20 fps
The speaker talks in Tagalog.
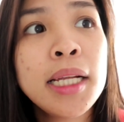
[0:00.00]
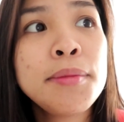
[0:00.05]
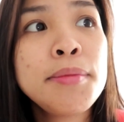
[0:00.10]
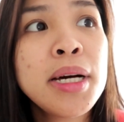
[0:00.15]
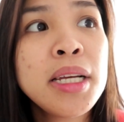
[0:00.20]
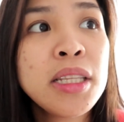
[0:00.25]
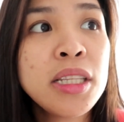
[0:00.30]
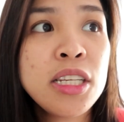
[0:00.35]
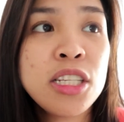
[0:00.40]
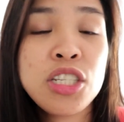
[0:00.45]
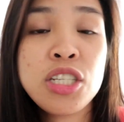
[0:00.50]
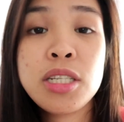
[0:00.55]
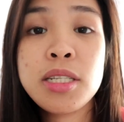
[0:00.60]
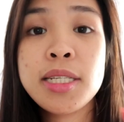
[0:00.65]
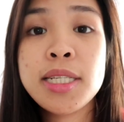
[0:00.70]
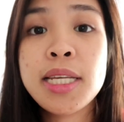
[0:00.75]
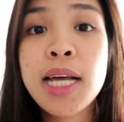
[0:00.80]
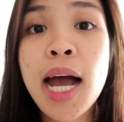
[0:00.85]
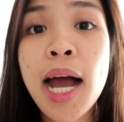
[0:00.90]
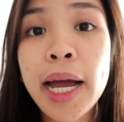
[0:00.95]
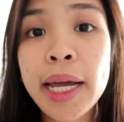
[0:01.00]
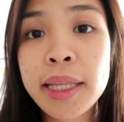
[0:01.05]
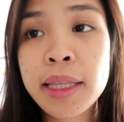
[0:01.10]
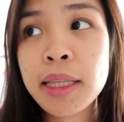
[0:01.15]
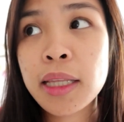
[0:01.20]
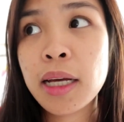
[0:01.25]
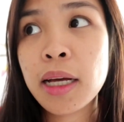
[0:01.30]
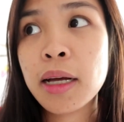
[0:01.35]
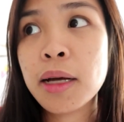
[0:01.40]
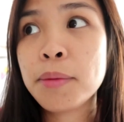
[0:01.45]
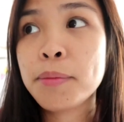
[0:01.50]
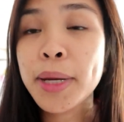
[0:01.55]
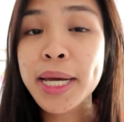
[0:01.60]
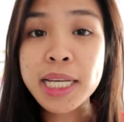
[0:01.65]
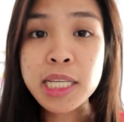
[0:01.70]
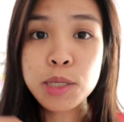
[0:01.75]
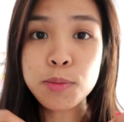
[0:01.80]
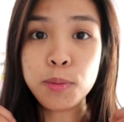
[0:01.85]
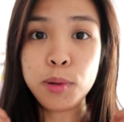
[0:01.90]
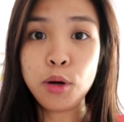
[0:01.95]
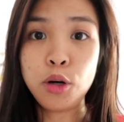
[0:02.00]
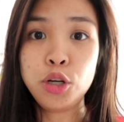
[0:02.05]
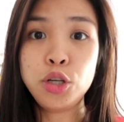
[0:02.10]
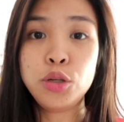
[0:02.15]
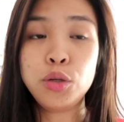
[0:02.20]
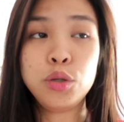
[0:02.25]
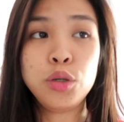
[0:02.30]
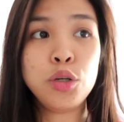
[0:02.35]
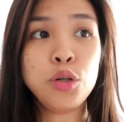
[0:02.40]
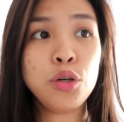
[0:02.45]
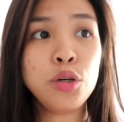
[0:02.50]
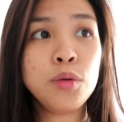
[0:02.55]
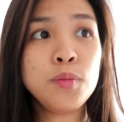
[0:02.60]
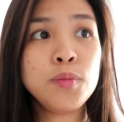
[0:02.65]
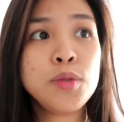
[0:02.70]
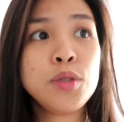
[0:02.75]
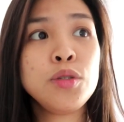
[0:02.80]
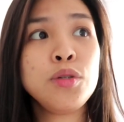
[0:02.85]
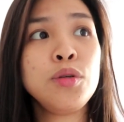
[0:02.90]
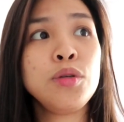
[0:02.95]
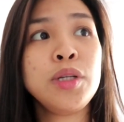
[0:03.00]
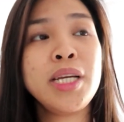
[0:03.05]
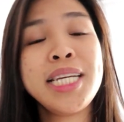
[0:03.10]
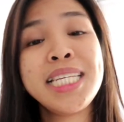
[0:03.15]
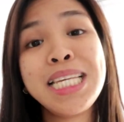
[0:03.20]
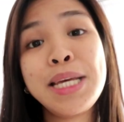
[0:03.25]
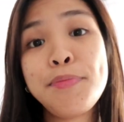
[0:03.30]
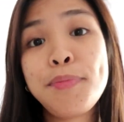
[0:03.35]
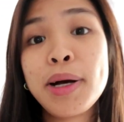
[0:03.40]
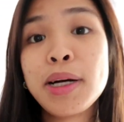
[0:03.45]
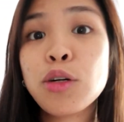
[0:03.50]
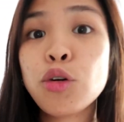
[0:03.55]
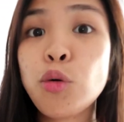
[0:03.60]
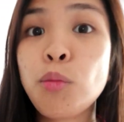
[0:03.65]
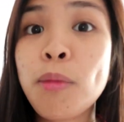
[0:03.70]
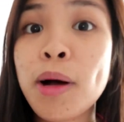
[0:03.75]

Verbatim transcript: advantage na sa akin na ma-explore yung Europe. So, naisipan ko